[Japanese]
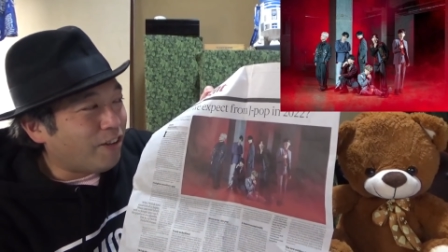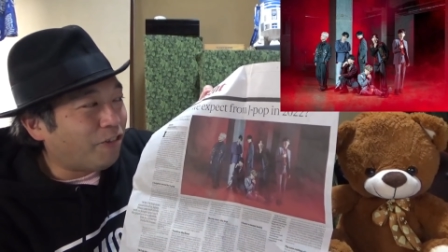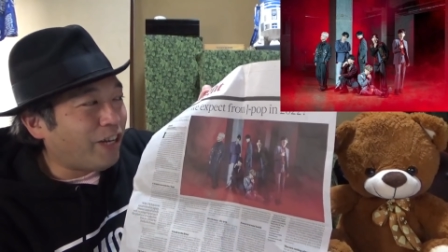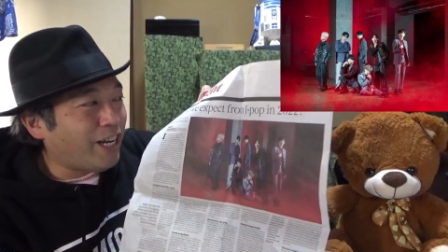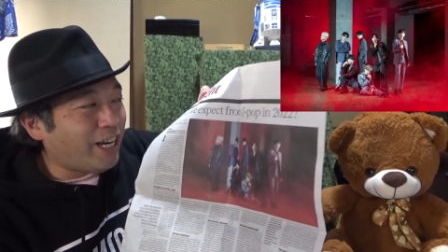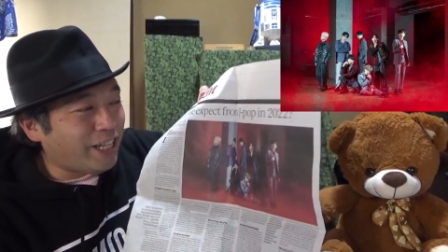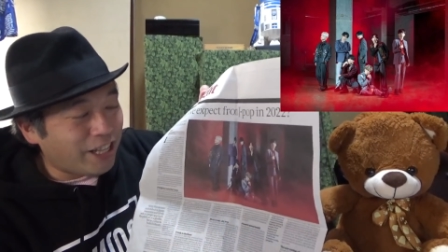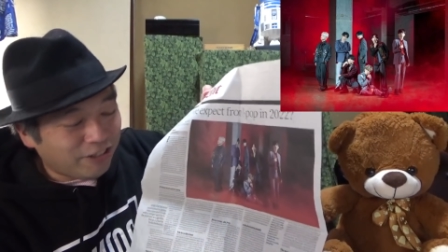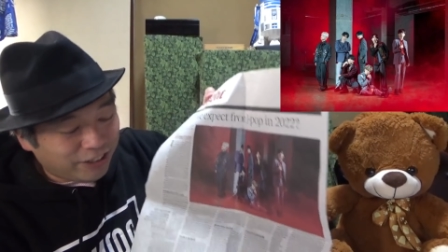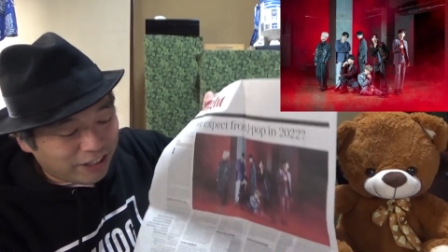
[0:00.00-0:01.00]
捉えられ
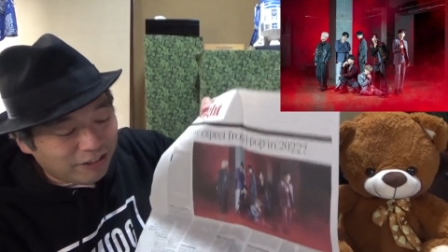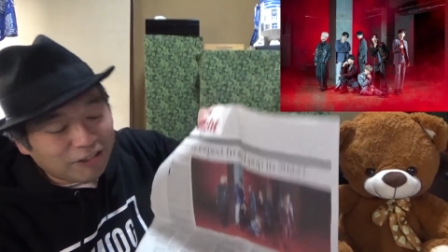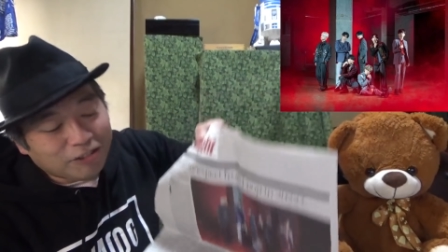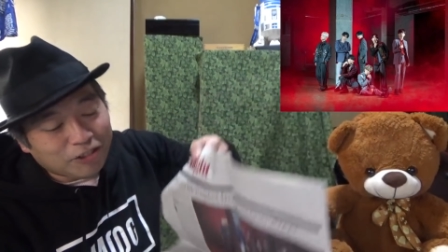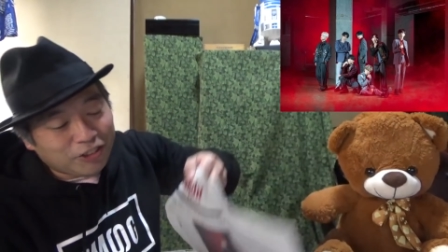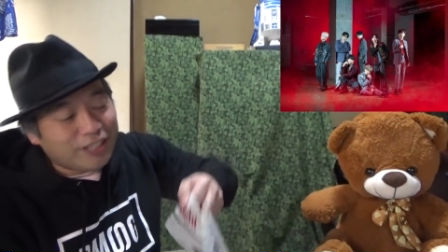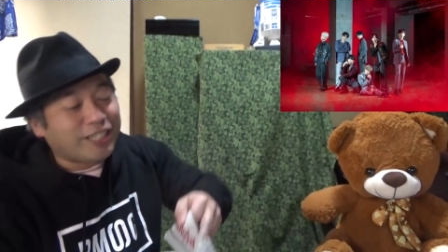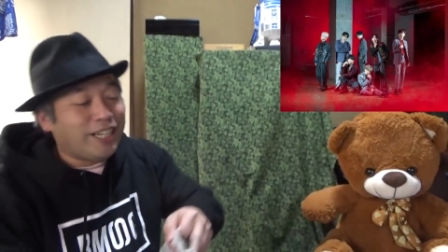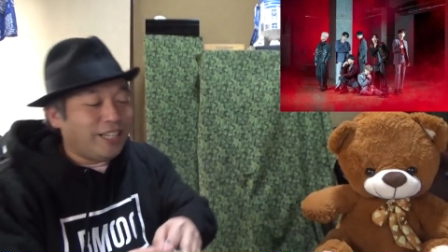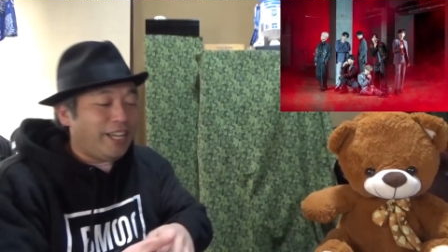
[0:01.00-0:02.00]
てるっていうことです
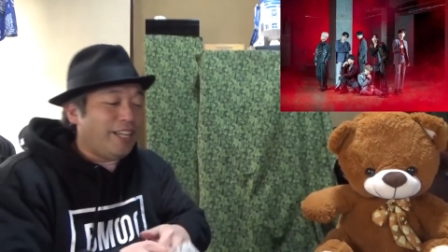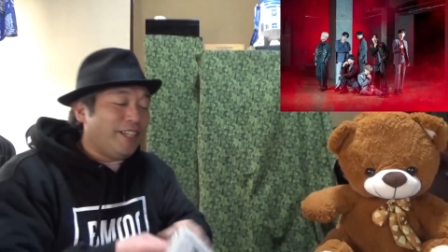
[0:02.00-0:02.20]
からね、